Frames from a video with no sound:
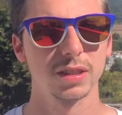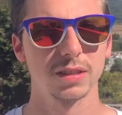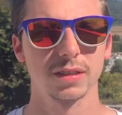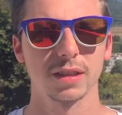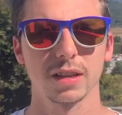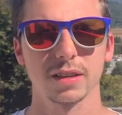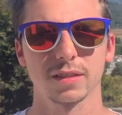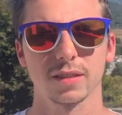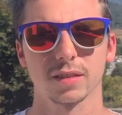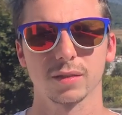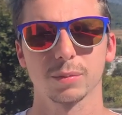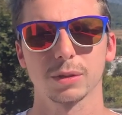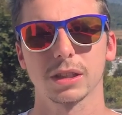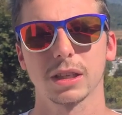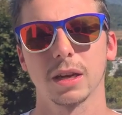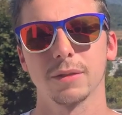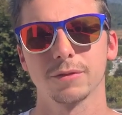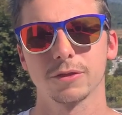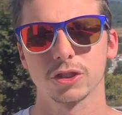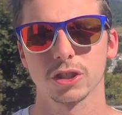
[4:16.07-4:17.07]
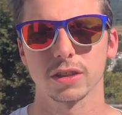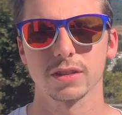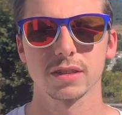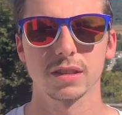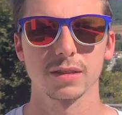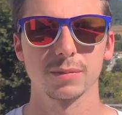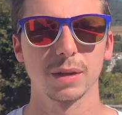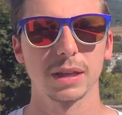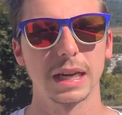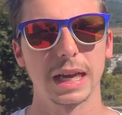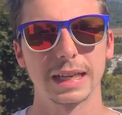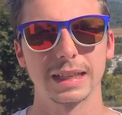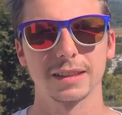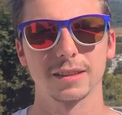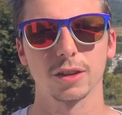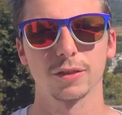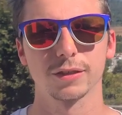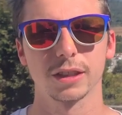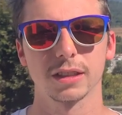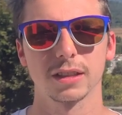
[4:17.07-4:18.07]
Das heißt, dass mit Kampfjets ist man
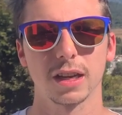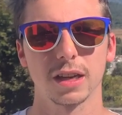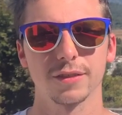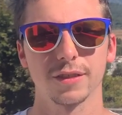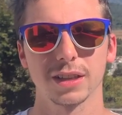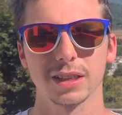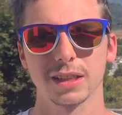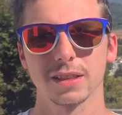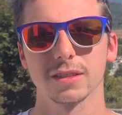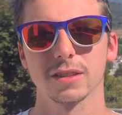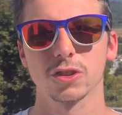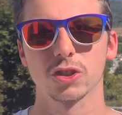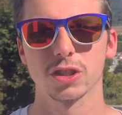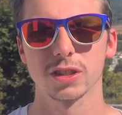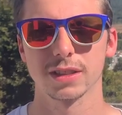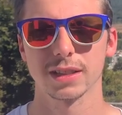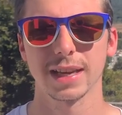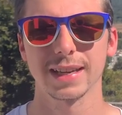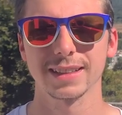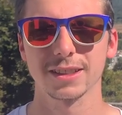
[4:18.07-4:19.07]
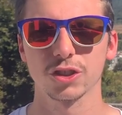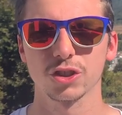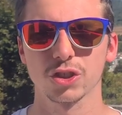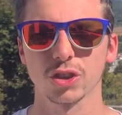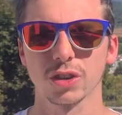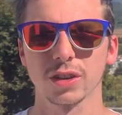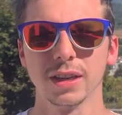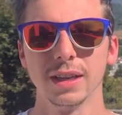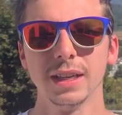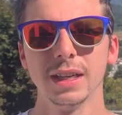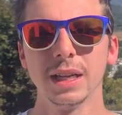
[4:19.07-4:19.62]
eigentlich auf der taiwanesischen Seite schon.